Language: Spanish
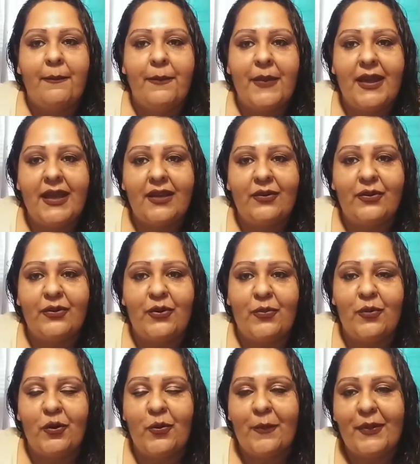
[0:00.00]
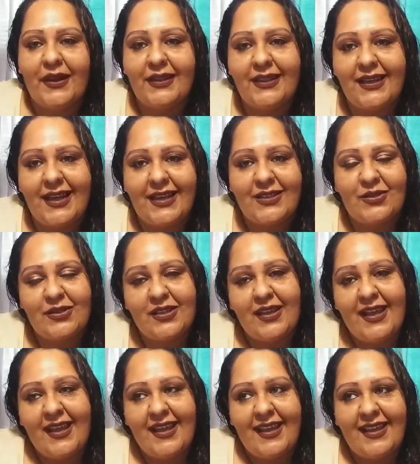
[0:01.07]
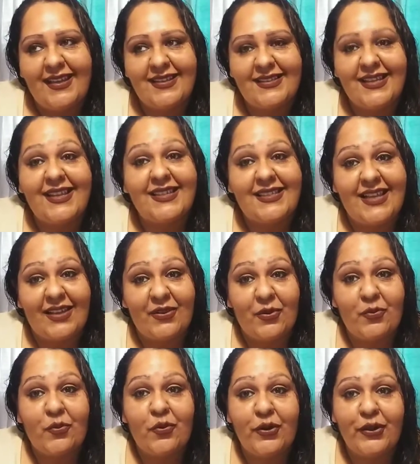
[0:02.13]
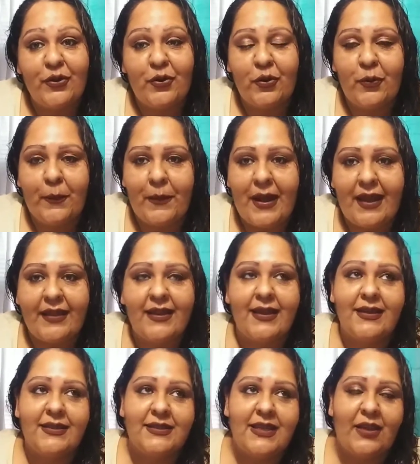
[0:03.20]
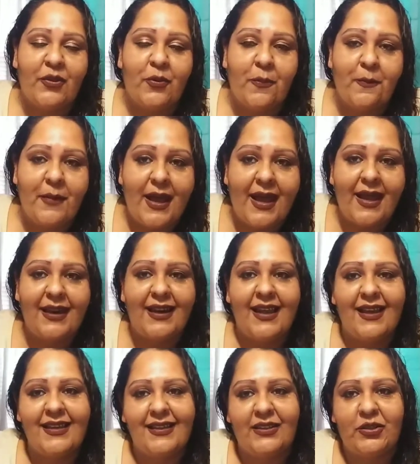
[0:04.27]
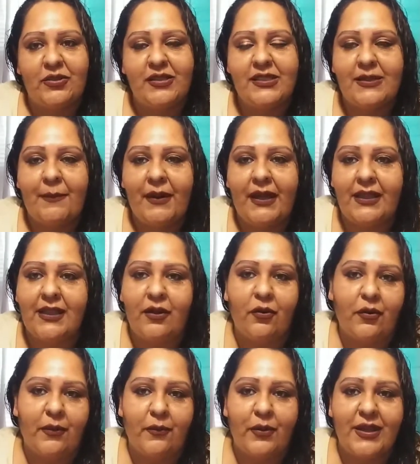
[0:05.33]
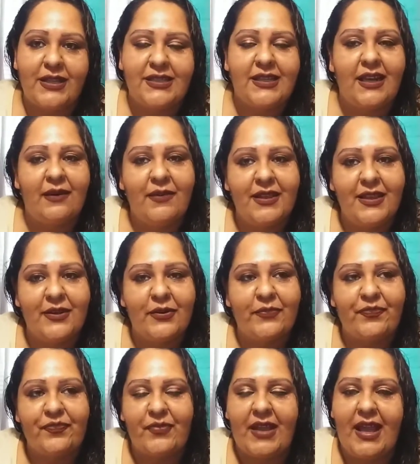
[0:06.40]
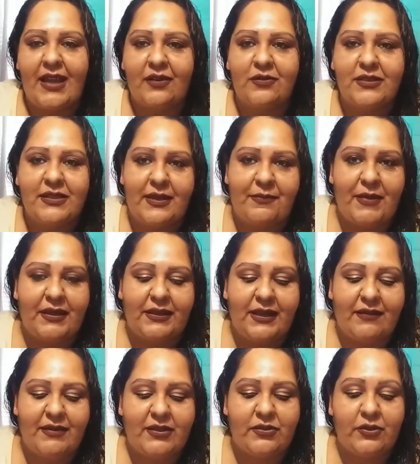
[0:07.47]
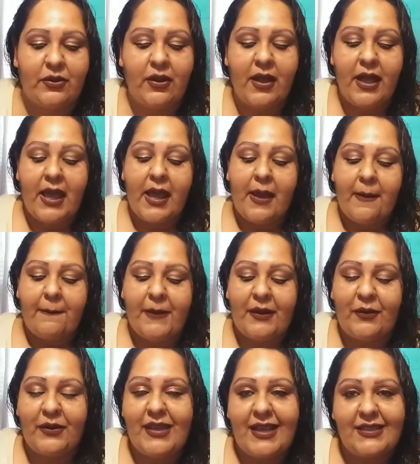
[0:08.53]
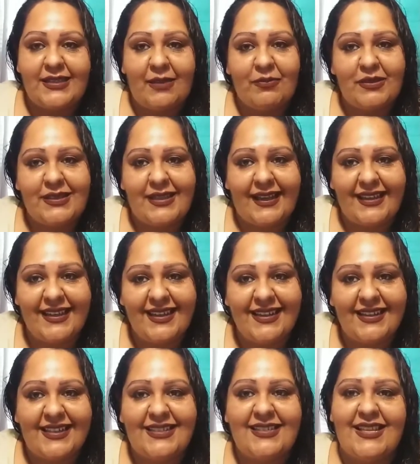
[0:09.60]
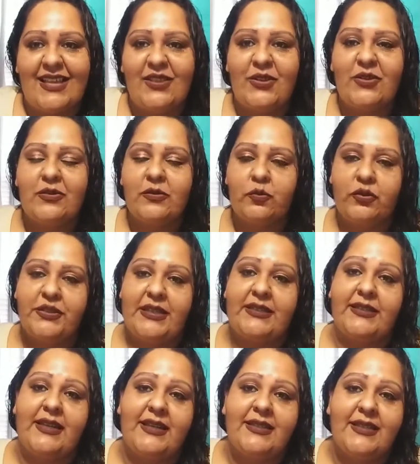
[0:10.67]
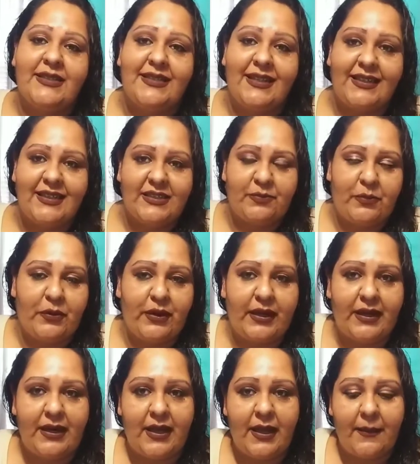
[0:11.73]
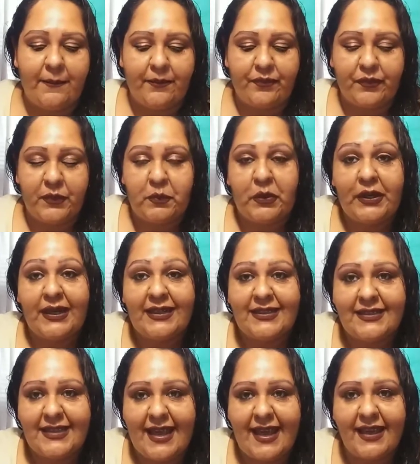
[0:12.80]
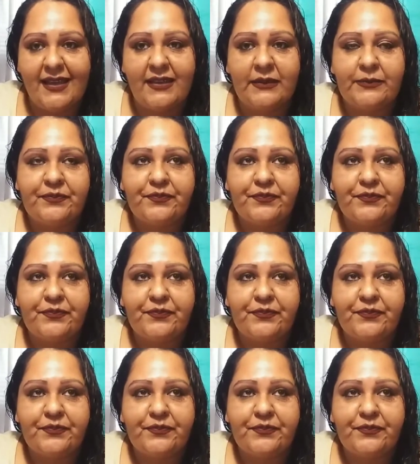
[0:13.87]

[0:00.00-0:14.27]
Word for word: pero como comprenderás, este, he estado muy ocupada, he estado mala y entonces siempre que digo, voy a hacer el video, algo se me atravesó. Pero ya estamos aquí, gracias a Dios. Muchas gracias Denise por el, um, por el tag.